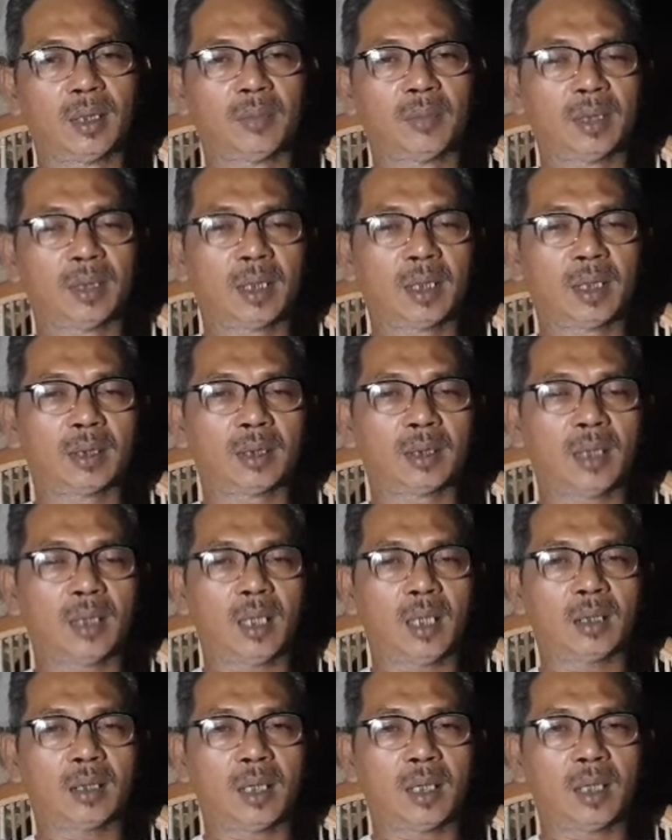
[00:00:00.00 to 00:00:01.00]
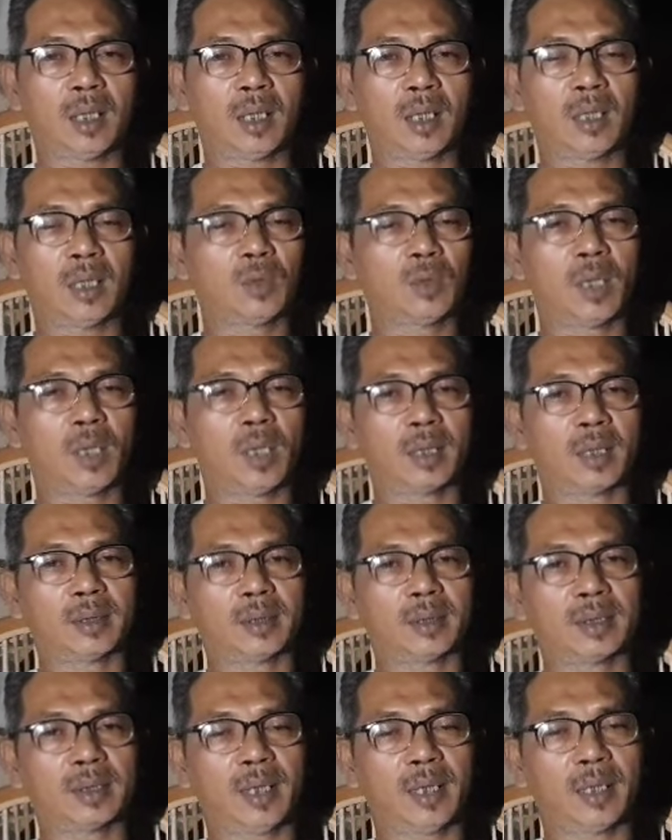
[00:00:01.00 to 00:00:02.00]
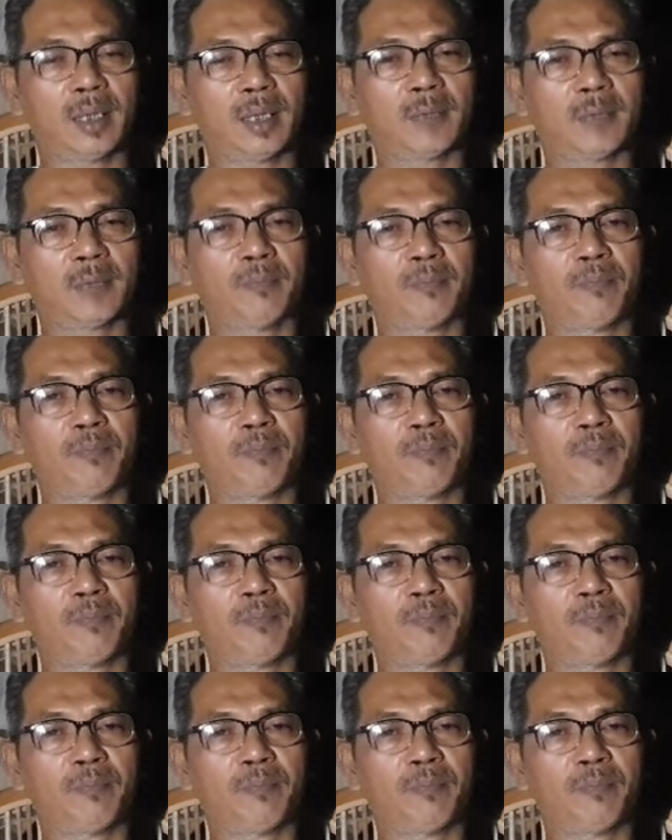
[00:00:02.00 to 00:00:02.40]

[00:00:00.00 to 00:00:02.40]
banyak negara-negara luar di sana